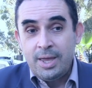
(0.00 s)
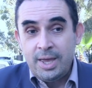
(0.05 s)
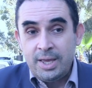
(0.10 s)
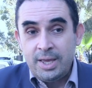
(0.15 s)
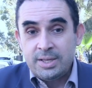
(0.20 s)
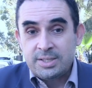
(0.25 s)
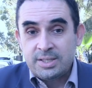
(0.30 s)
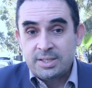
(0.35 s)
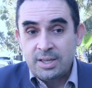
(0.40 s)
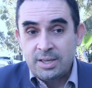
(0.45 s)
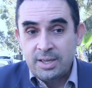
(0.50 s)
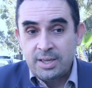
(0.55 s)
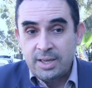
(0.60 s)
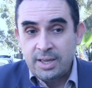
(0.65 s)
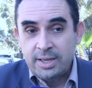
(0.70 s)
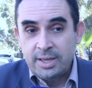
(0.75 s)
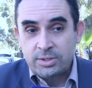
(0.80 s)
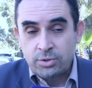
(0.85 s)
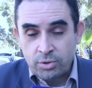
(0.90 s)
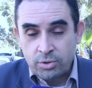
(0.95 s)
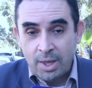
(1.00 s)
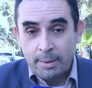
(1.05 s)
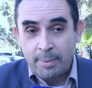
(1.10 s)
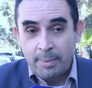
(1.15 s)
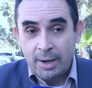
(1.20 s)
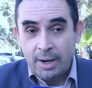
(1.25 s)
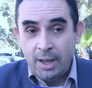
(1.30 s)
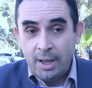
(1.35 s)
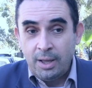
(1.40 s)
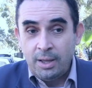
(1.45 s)
Et, c'est ce
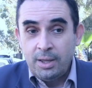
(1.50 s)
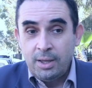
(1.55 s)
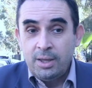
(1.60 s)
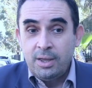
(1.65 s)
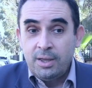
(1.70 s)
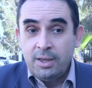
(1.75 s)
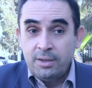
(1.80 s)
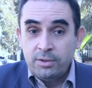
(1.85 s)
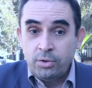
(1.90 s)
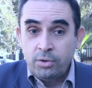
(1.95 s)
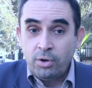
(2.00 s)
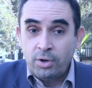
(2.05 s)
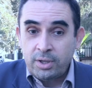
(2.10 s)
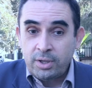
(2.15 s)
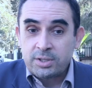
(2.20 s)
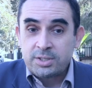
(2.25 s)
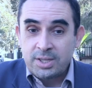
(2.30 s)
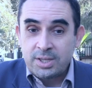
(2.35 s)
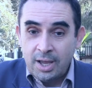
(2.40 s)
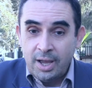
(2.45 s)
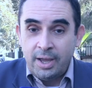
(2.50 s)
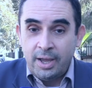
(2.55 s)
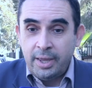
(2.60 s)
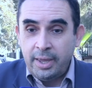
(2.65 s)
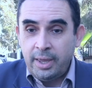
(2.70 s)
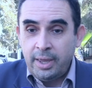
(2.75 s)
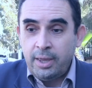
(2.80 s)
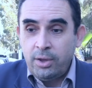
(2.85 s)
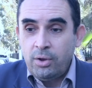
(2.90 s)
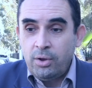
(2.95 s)
tabac-là, donc, ça
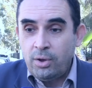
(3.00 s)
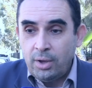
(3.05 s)
est,